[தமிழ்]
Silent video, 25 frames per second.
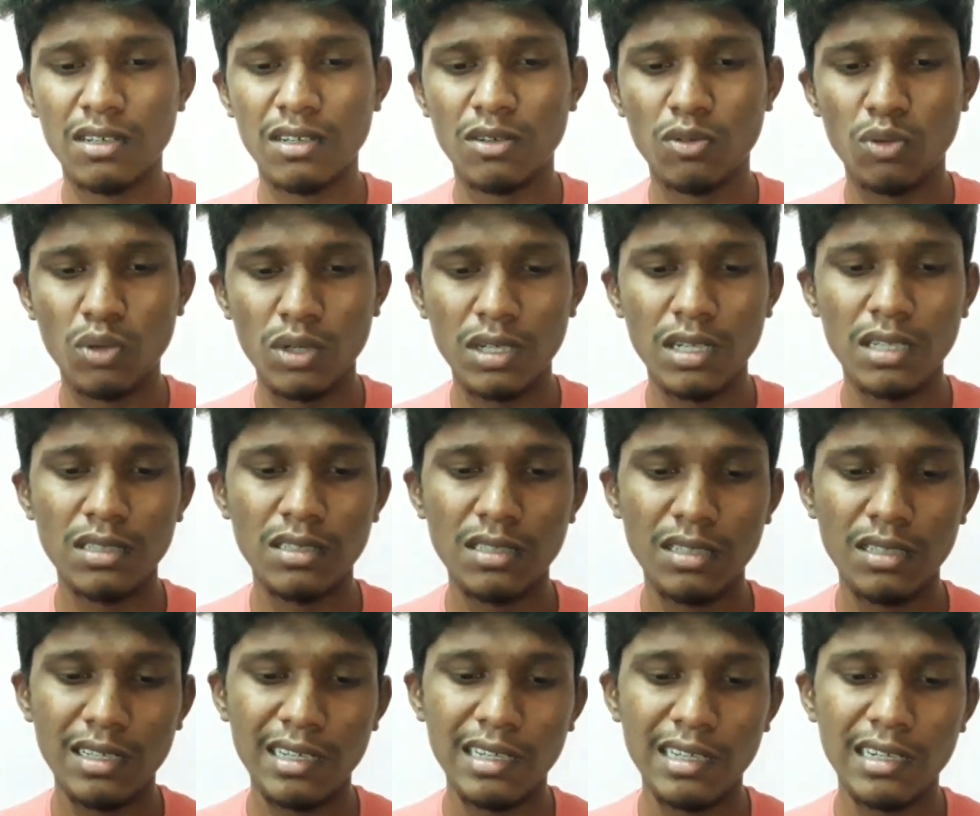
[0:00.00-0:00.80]

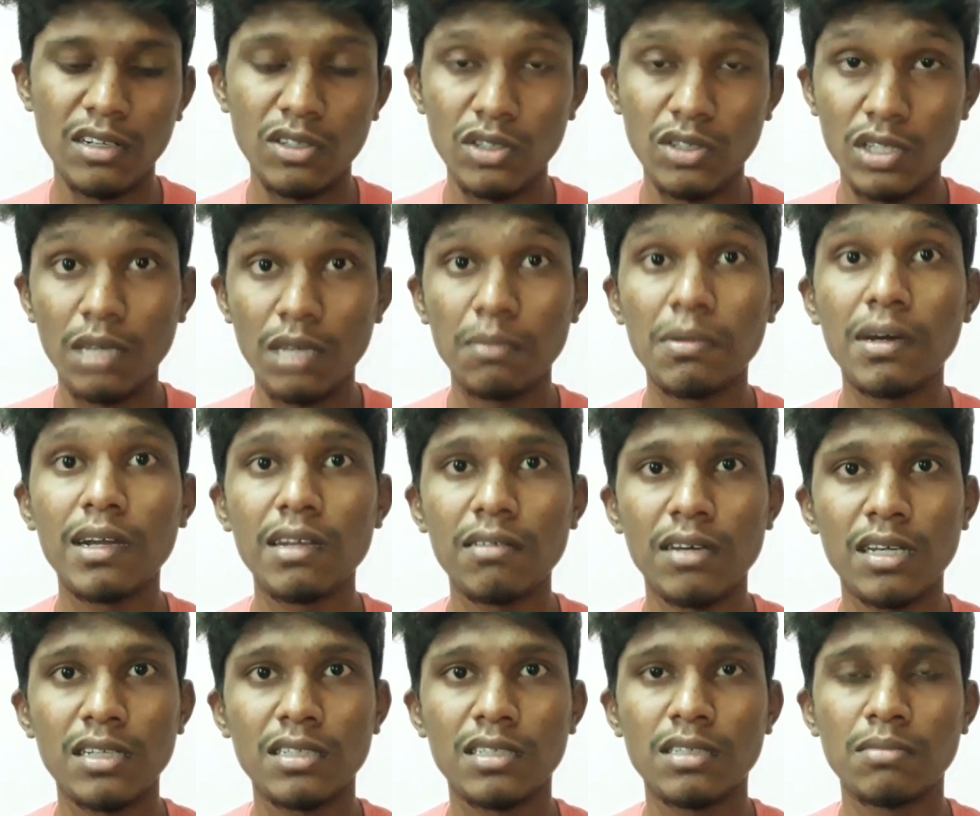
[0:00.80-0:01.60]
கொடுக்கறதுக்கு இன்னும் தீபாவளி
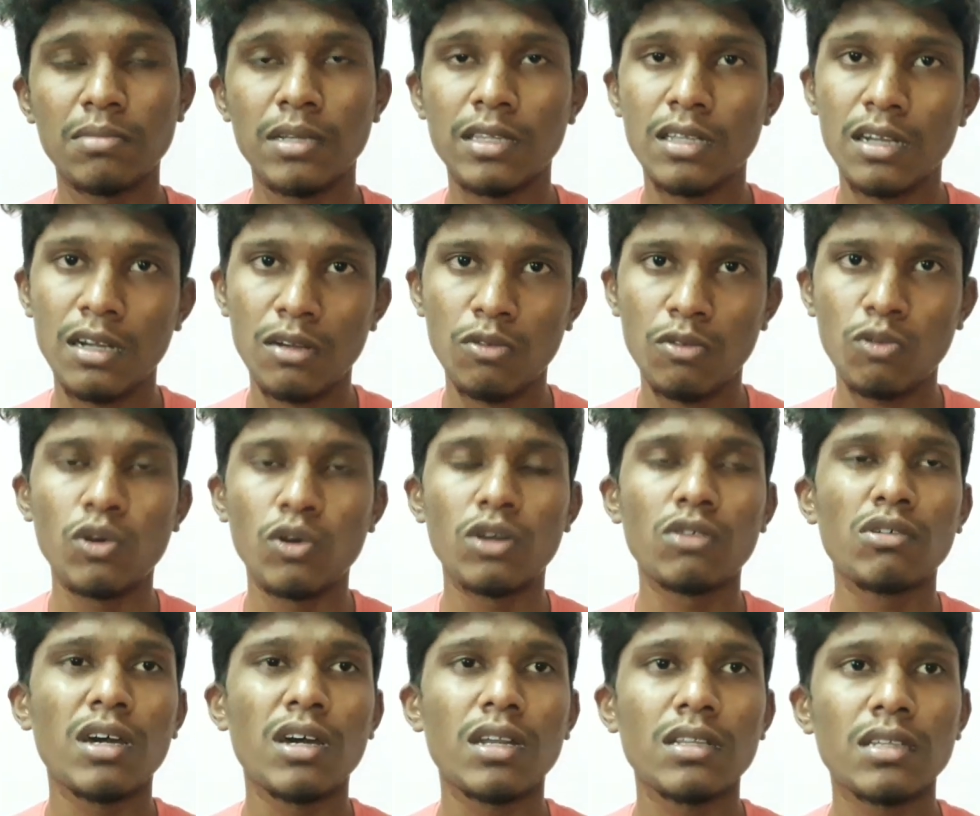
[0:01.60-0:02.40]
வரதுக்கு பார்த்தீங்கன்னா
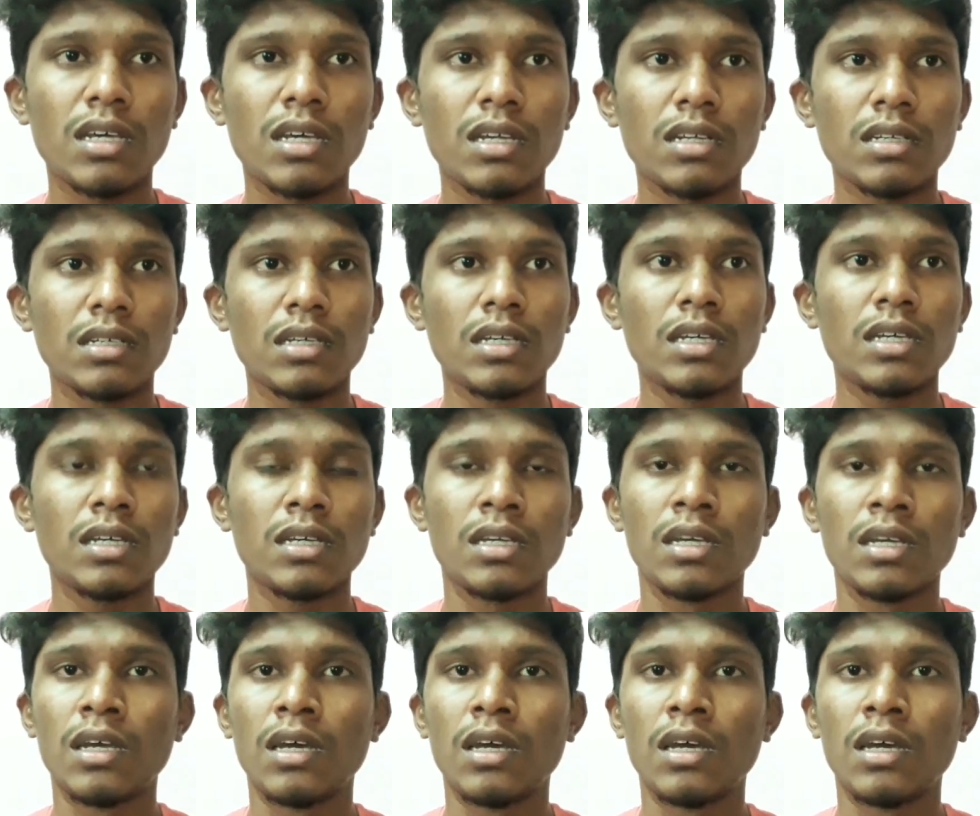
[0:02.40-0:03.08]
ஒரு வாரம் தான் இருக்குது